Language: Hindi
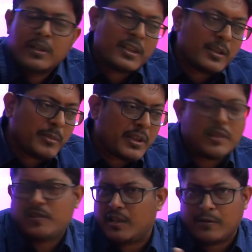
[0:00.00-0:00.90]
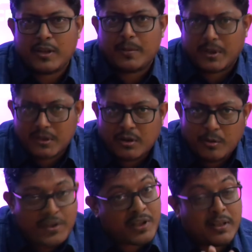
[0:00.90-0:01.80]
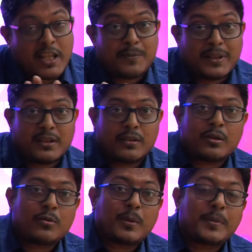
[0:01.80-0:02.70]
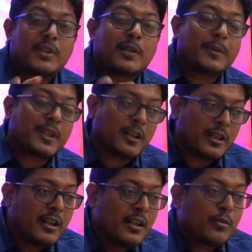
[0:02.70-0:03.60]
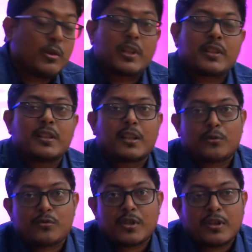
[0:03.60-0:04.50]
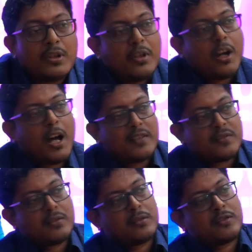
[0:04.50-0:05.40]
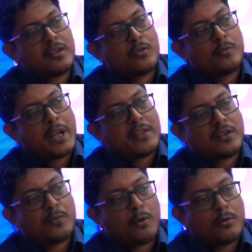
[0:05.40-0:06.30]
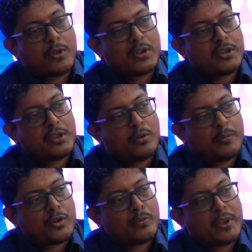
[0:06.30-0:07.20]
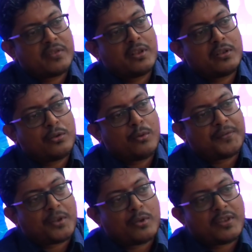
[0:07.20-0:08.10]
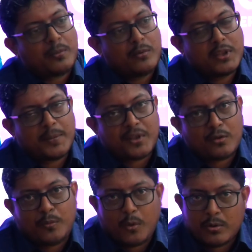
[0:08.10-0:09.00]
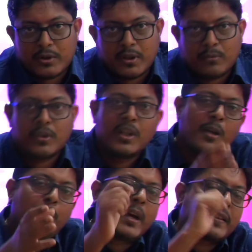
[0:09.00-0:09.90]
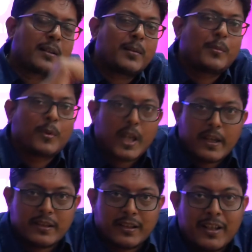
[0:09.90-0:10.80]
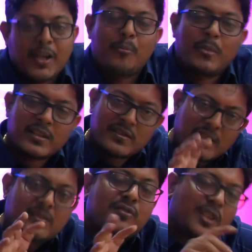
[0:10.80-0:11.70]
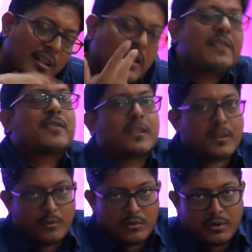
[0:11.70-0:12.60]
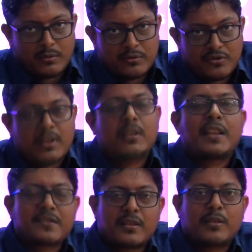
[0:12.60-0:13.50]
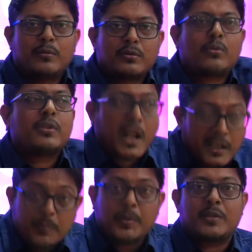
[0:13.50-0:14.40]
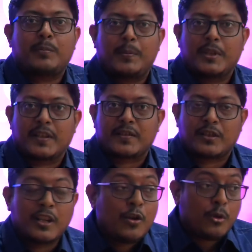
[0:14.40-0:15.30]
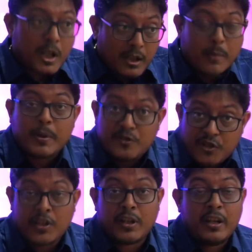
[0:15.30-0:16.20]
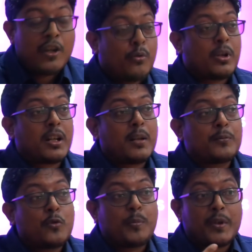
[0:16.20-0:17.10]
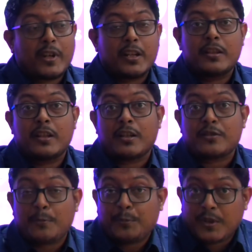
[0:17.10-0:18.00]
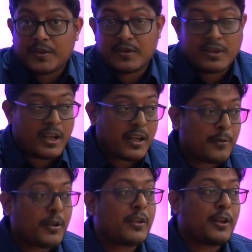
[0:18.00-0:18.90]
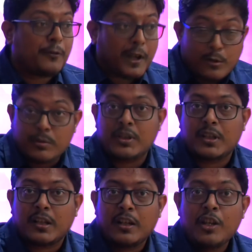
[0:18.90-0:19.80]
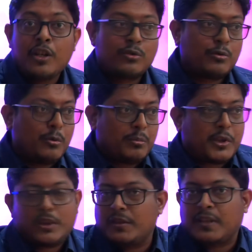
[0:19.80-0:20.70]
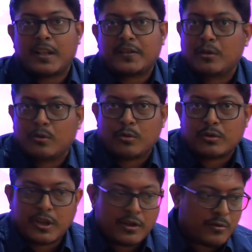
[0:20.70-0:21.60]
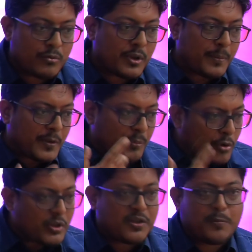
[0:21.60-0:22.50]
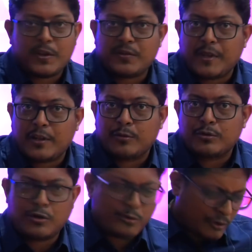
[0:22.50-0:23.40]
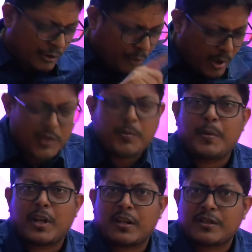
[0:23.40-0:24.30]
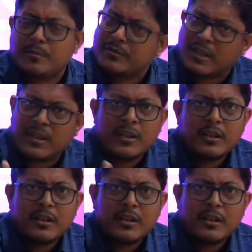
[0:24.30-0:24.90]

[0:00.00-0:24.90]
लेकिन मैं जस्ट सर्वे की बात कर रहा हूँ मैं जनरलाइज बात करता हूँ ना कोई अपने दिल में ना ले कोई लड़की ये ना सोचे कि आज सर को मैं आज तक फॉलो करती थी और मैं तो मस्त दिखती हूँ अब सर तो ऐसा बोल दिया अब सर को फॉलो नहीं करूँगी मैं ऐसा कभी बोला ही नहीं मैं जस्ट जनरलाइज करके बोलता हूँ जनरलाइज करके बोलता हूँ कि नाइन्टी पब्लिक ऐसे है और अगर हम अच्छे हैं और अगर हमको ऊपर वाले ने एक अच्छा फेस दिया है एक एक वैल्यू दी है तो कितने सारे ऐसे लोग होते हैं जिनके पास बहुत अच्छी फेस वैल्यू होती है जिनका नॉलेज भी बड़ा गजब होता है